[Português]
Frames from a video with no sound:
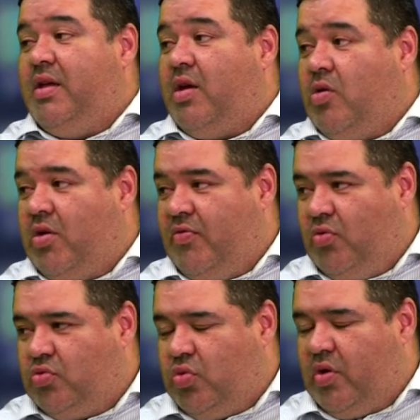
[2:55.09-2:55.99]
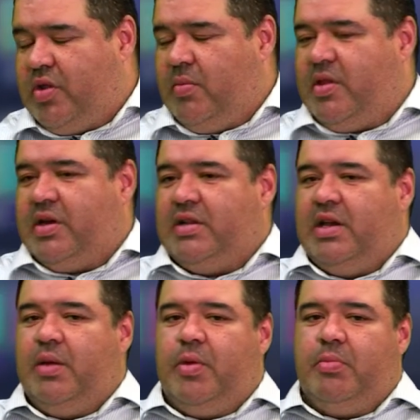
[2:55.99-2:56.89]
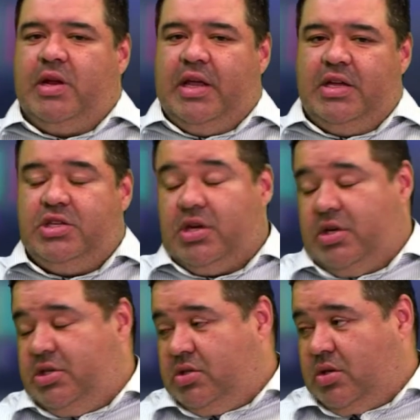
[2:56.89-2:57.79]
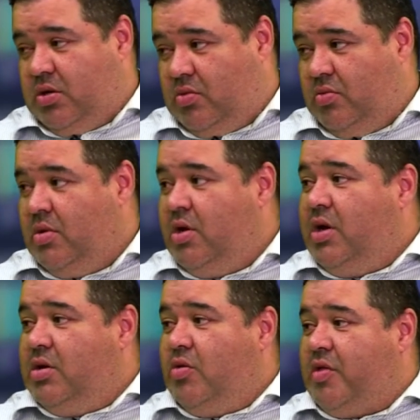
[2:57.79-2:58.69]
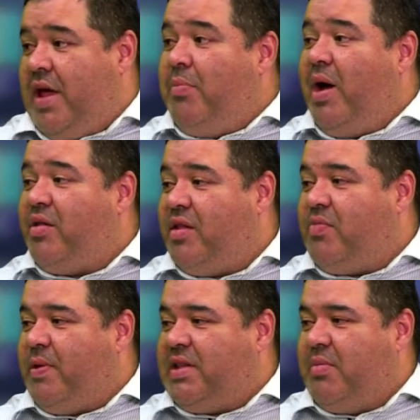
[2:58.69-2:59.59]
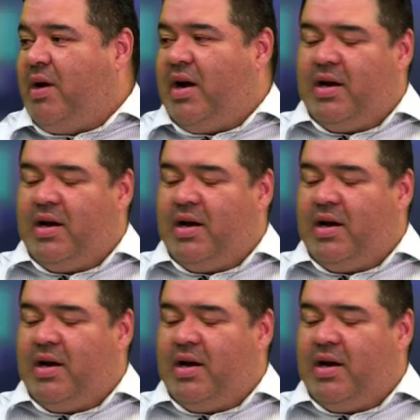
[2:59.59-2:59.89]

e agora voltou a ser uma secretaria permanente e acredito que não, não sai mais desse patamar.